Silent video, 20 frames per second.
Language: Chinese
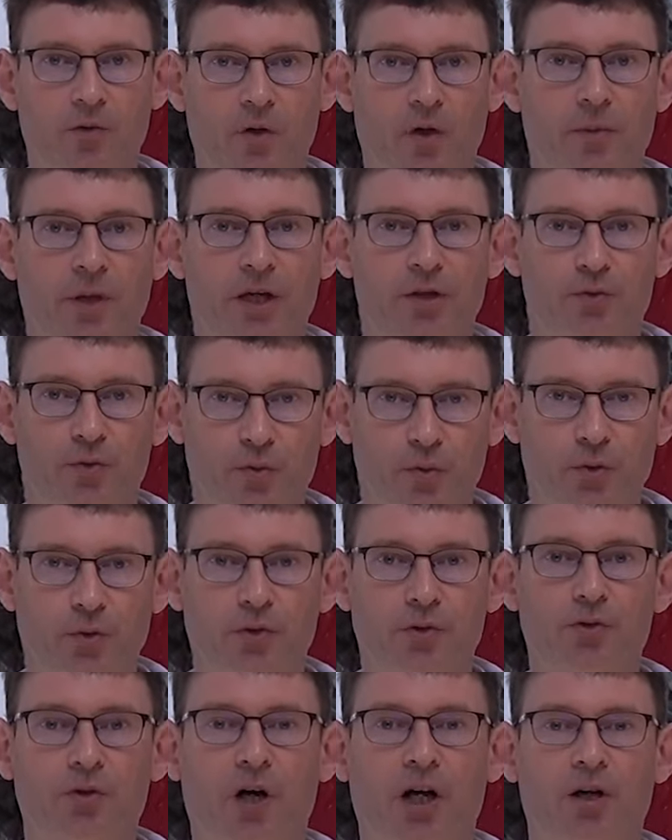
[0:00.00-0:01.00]
我们
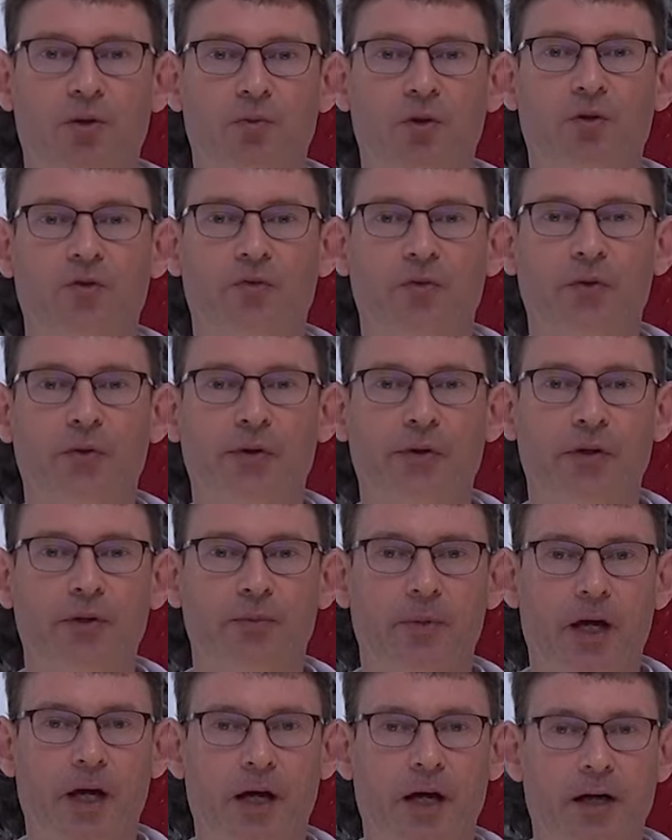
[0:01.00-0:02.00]
去传播福音
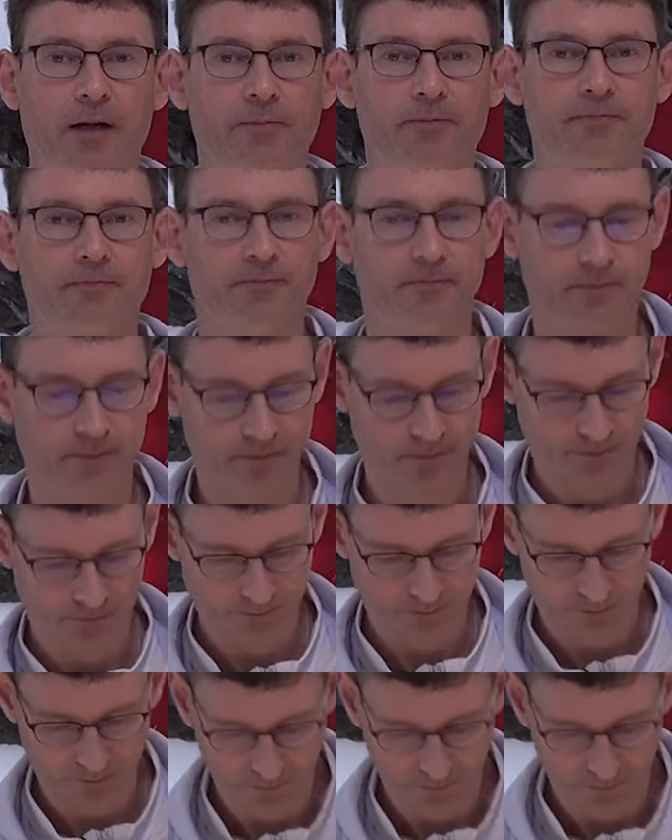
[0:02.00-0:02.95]
吧。感